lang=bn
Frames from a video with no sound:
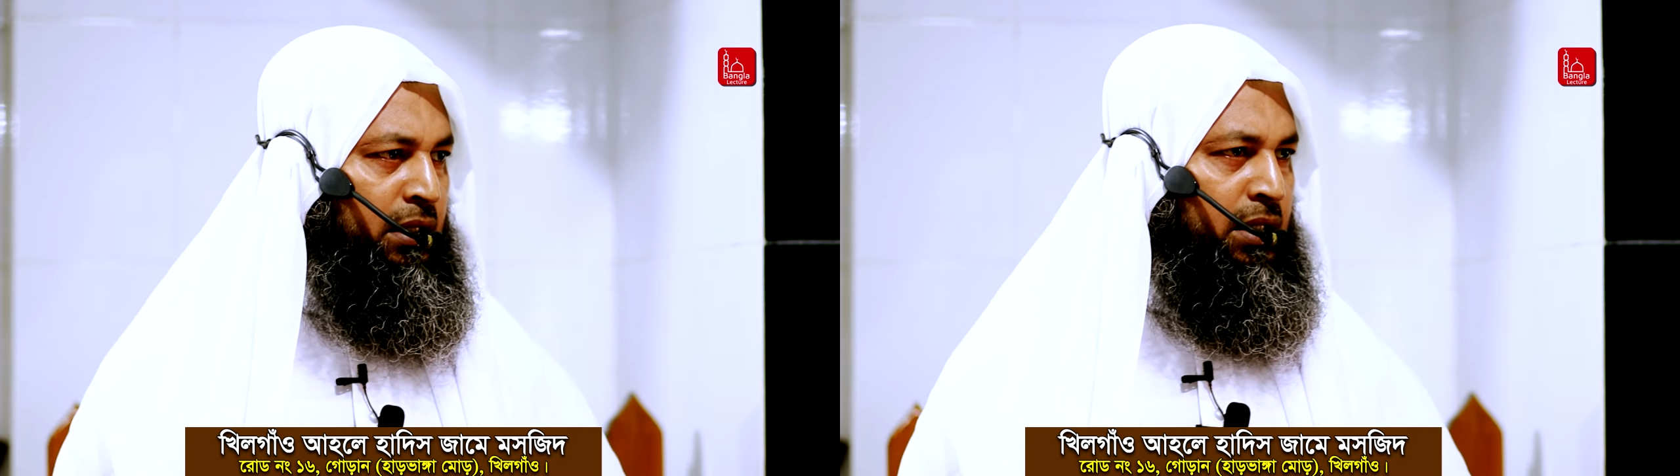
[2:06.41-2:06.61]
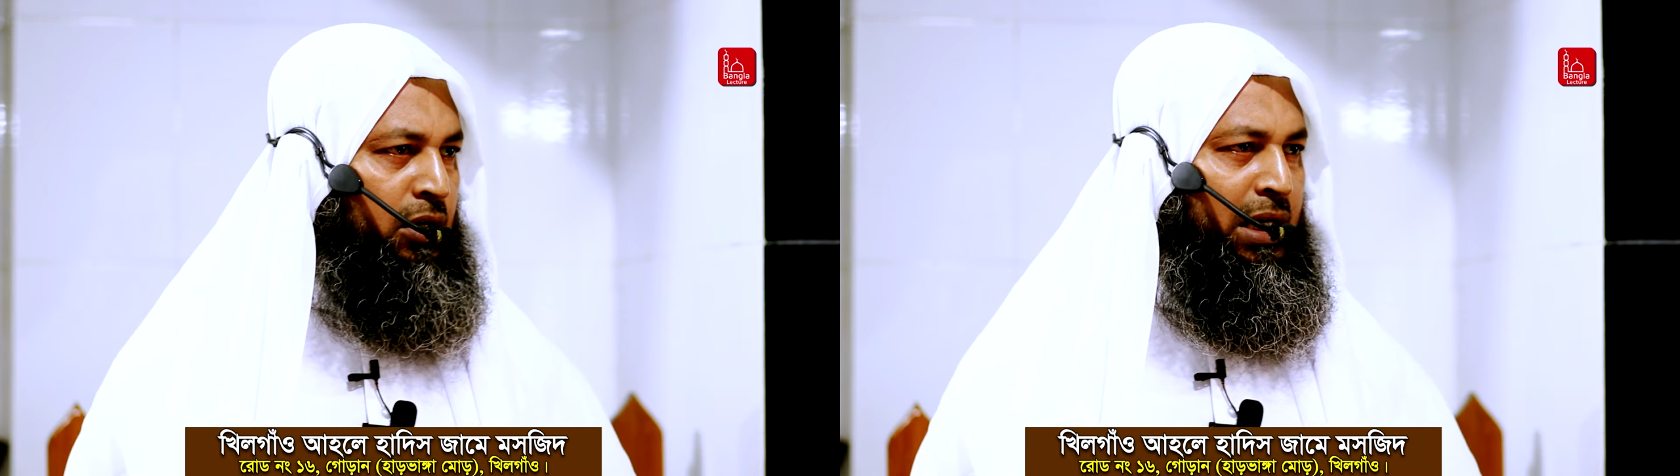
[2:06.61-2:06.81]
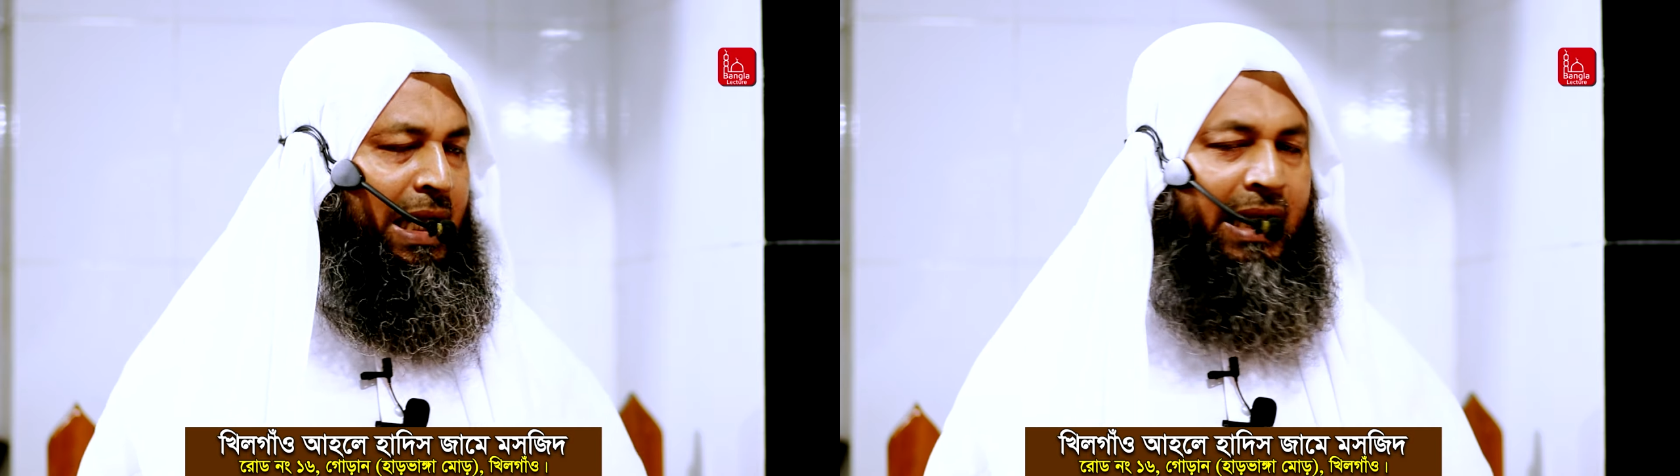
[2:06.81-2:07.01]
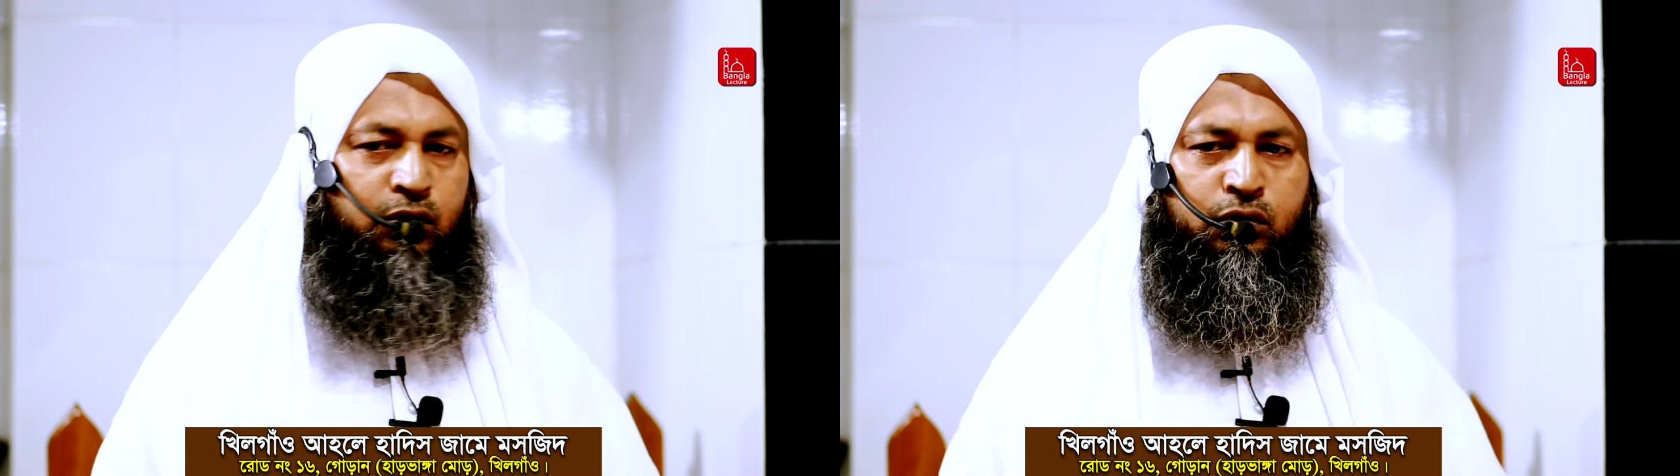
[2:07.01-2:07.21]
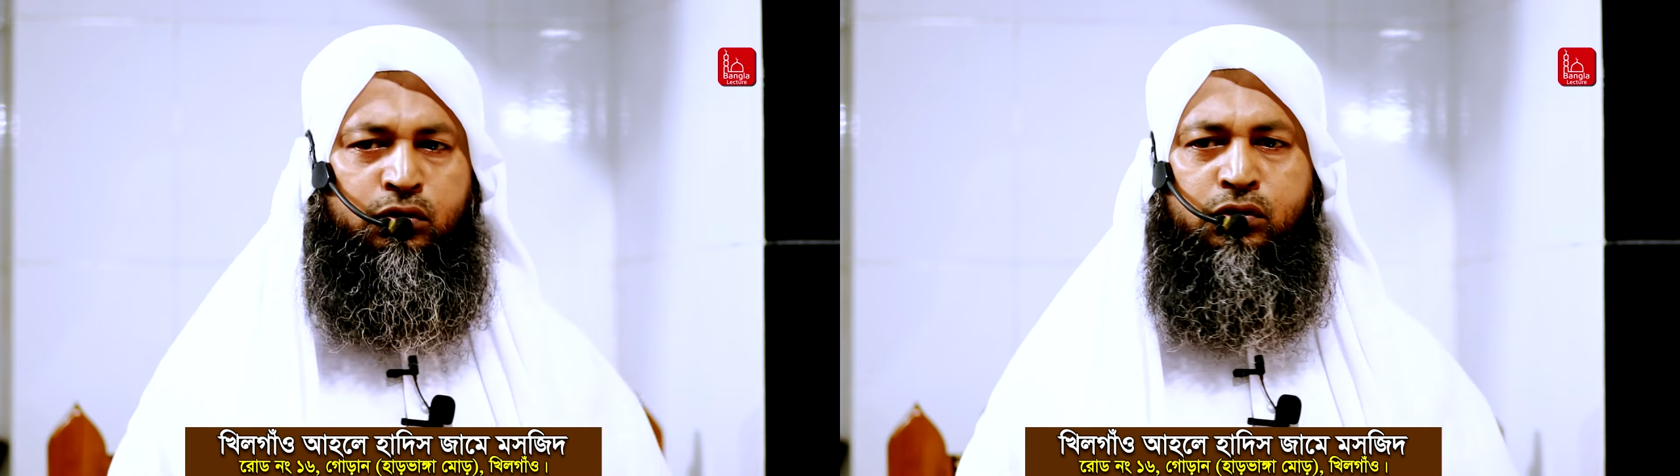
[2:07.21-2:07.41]
তাহলে
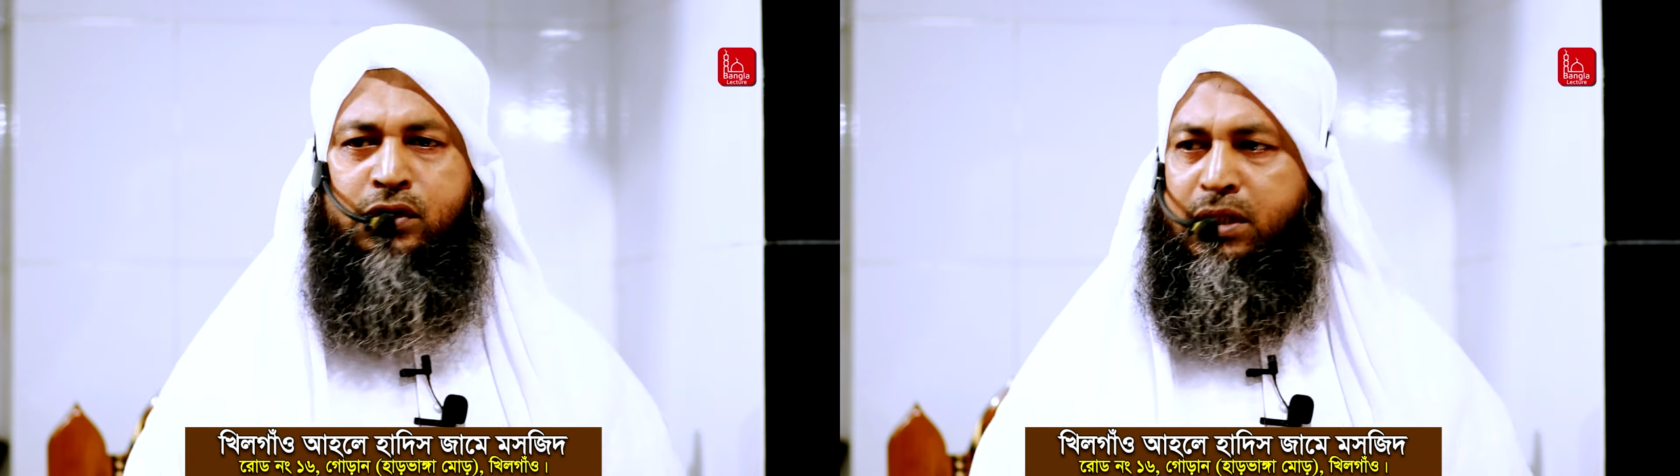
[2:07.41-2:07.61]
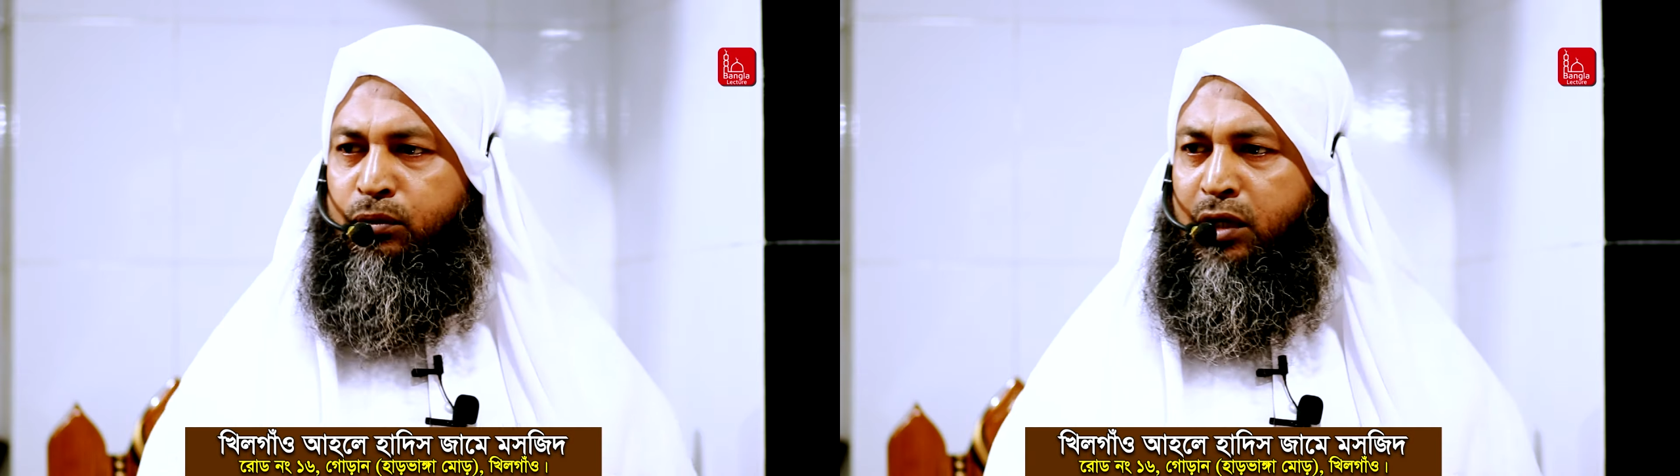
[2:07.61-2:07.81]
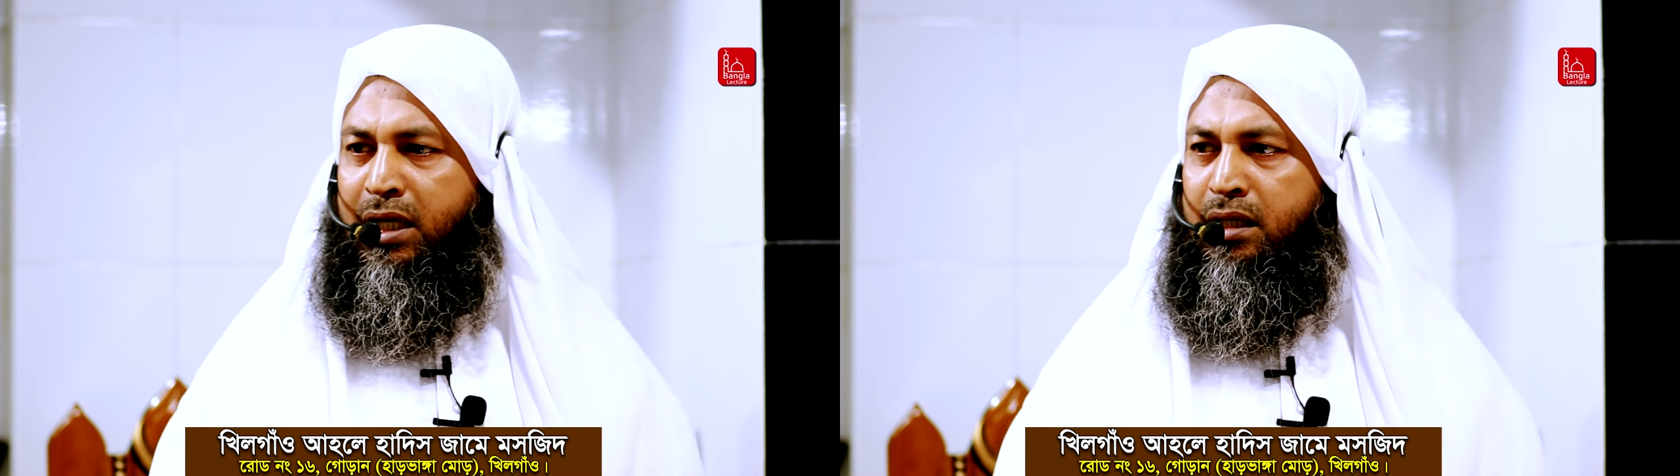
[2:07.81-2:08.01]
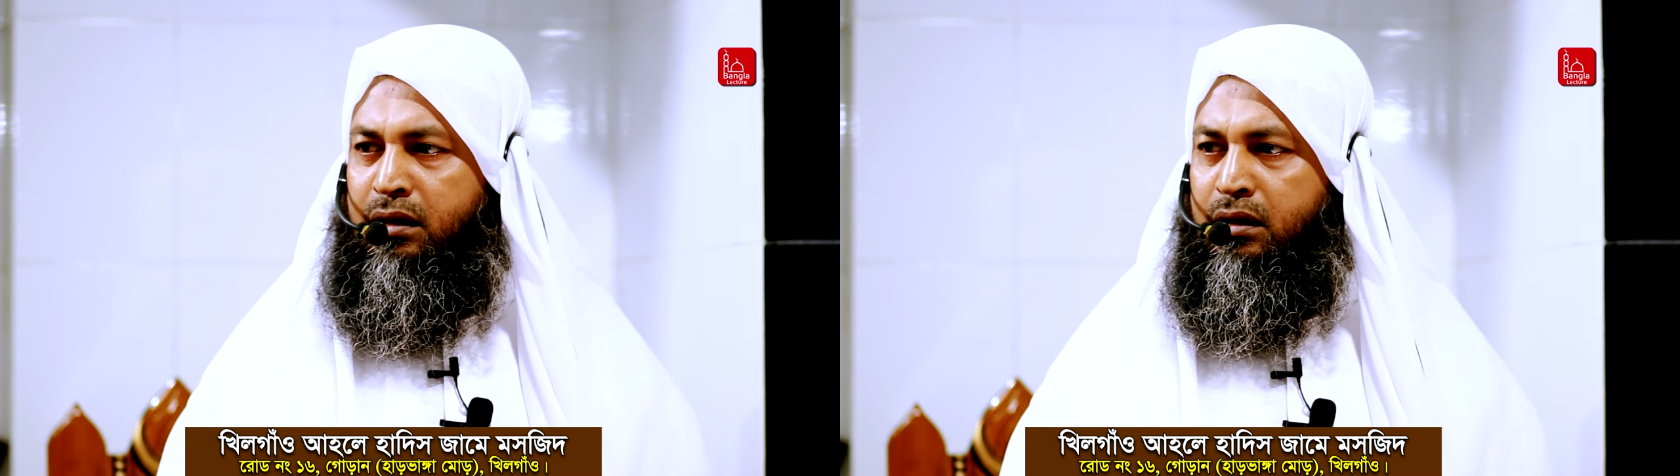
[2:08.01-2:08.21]
এতটুক জীবনেই